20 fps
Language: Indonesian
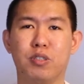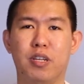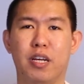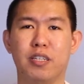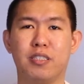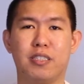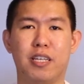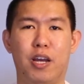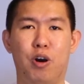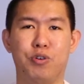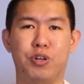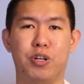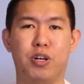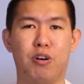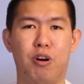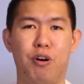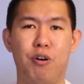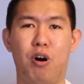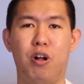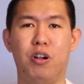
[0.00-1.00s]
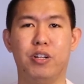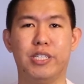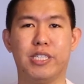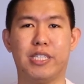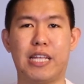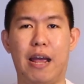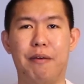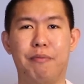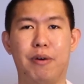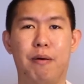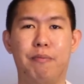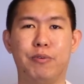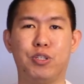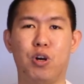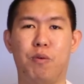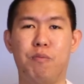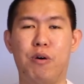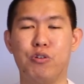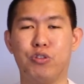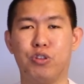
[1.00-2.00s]
Dia stay on the ground all the time, nggak
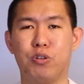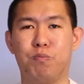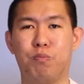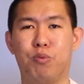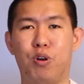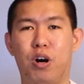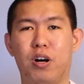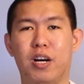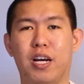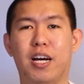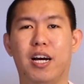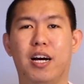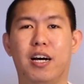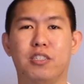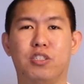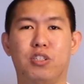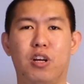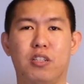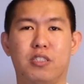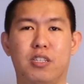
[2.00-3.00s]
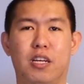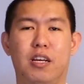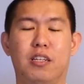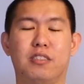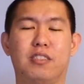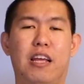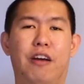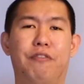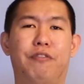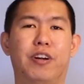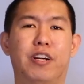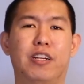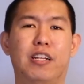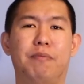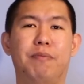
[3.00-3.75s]
mencoba untuk block uh, shotnya Steph Curry.